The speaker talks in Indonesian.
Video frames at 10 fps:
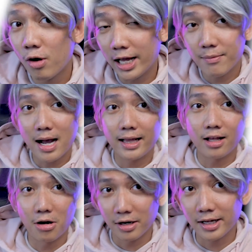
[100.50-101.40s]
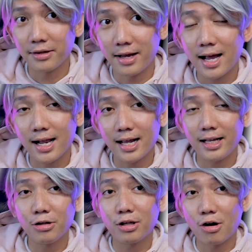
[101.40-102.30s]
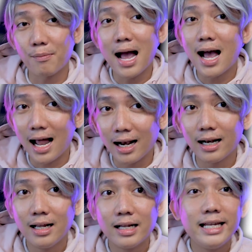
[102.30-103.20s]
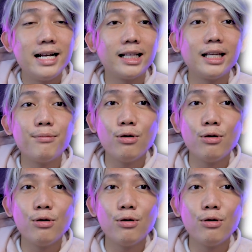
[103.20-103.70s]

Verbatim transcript: gue lagi makan telur gitu ya karena itu telur mahal diingetin